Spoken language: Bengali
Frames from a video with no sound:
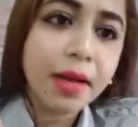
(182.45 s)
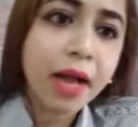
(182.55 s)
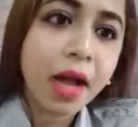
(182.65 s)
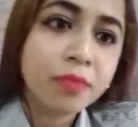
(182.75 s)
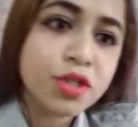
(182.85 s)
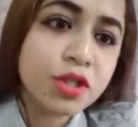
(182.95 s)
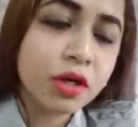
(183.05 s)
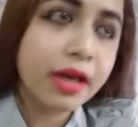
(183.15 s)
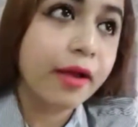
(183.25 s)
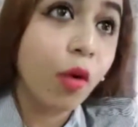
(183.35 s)
আম শিওর
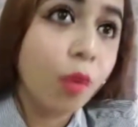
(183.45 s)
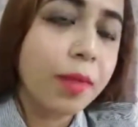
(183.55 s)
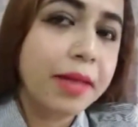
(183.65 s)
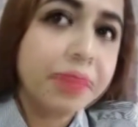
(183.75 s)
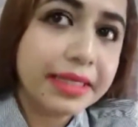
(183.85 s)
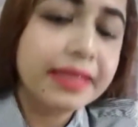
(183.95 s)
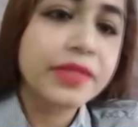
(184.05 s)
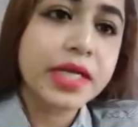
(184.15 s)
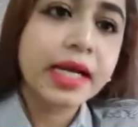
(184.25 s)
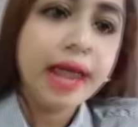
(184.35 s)
আই হোপ আই বিলিভ
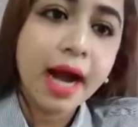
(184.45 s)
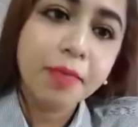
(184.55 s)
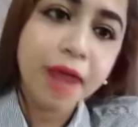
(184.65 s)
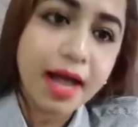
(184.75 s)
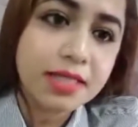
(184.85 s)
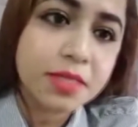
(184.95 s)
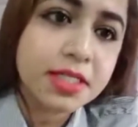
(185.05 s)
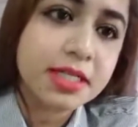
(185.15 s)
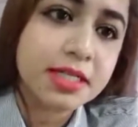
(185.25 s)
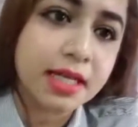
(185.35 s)
যে আপনার হাজব্যান্ড
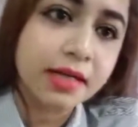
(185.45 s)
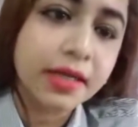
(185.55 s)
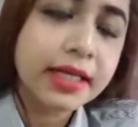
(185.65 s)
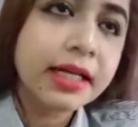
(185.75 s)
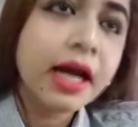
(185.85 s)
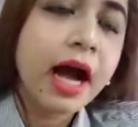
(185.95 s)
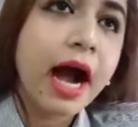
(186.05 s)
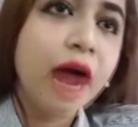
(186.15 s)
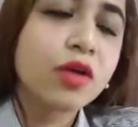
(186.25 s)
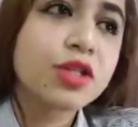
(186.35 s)
সেটা জানে রাইট
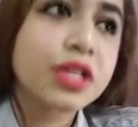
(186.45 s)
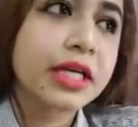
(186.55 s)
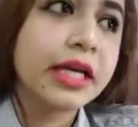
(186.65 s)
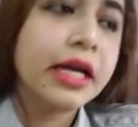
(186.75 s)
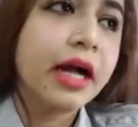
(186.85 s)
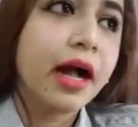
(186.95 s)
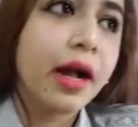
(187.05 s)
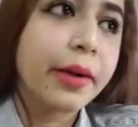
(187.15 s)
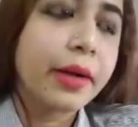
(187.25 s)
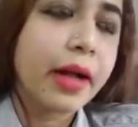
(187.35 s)
আর হচ্ছে
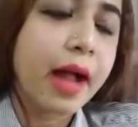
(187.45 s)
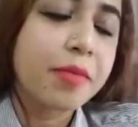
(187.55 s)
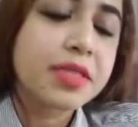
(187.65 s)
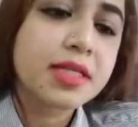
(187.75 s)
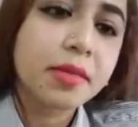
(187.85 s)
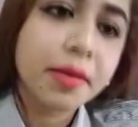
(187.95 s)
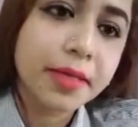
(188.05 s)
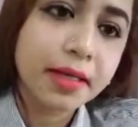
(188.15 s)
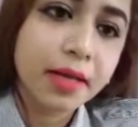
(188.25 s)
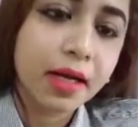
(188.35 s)
আপনি যেভাবে
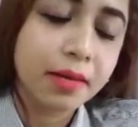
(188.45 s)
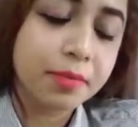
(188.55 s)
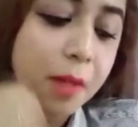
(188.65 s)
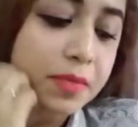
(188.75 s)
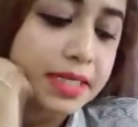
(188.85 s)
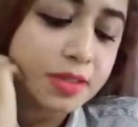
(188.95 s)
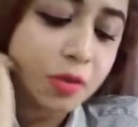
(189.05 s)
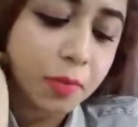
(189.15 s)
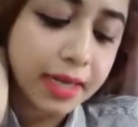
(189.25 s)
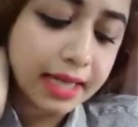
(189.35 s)
পাবলিক
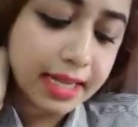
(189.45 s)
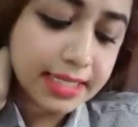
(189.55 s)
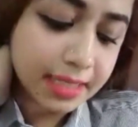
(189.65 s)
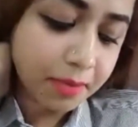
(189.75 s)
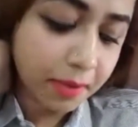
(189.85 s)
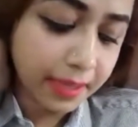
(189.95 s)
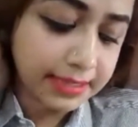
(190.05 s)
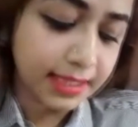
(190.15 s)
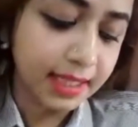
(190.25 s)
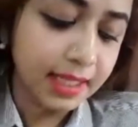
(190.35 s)
ডোমেইনে এসে এভাবে
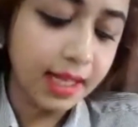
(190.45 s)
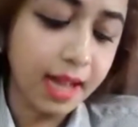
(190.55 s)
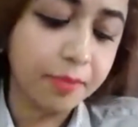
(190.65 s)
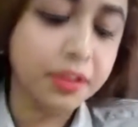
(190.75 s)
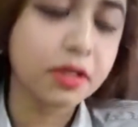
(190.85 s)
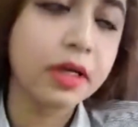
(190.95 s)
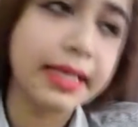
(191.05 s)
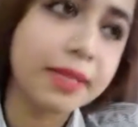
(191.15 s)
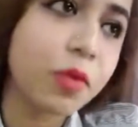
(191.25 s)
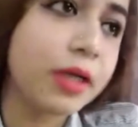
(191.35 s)
একটা আপনার কলিগ
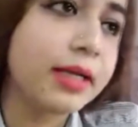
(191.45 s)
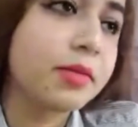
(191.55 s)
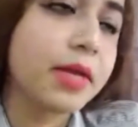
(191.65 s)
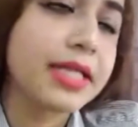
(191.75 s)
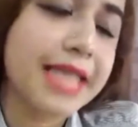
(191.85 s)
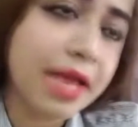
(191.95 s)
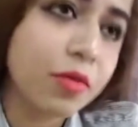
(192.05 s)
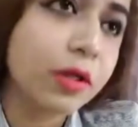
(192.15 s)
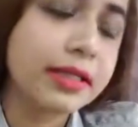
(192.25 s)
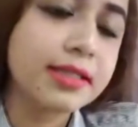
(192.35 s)
বলেন বা যাই
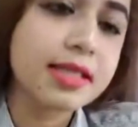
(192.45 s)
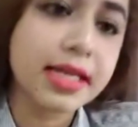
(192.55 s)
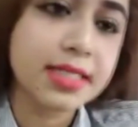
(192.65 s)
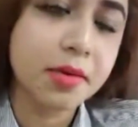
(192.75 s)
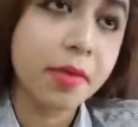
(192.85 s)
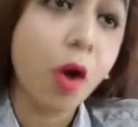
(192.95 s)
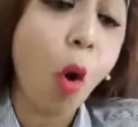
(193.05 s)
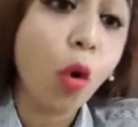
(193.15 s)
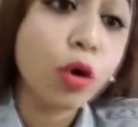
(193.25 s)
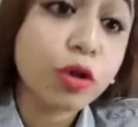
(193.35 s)
বলেন তাকে যেভাবে
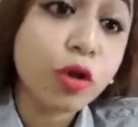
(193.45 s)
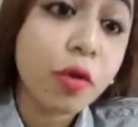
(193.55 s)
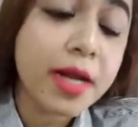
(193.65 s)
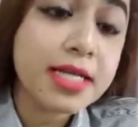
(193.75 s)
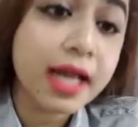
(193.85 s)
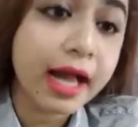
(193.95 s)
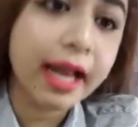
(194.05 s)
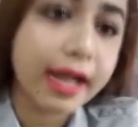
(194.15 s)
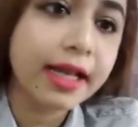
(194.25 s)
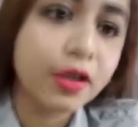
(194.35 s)
অকথ্য ভাষায়
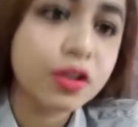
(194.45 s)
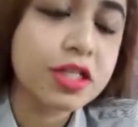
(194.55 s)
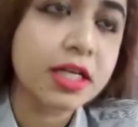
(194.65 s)
গালাগালি করছেন